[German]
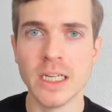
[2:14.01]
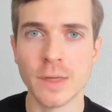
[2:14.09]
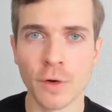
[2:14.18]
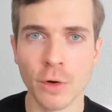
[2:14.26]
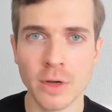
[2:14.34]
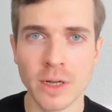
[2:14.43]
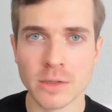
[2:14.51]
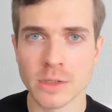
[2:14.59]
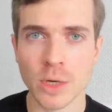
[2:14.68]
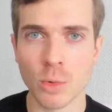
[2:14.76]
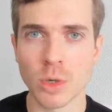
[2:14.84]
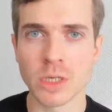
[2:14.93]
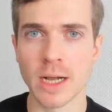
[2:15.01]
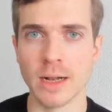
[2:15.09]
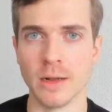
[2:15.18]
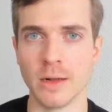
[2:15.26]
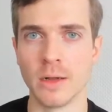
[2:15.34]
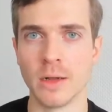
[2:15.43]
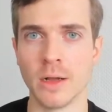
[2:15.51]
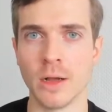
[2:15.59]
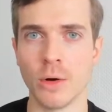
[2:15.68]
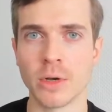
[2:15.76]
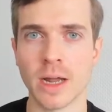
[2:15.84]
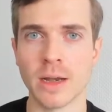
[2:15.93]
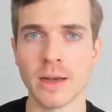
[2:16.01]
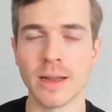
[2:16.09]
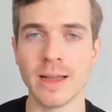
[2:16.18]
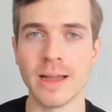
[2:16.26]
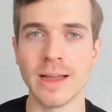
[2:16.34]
ich verkünde jetzt unser Urteil. Und dann,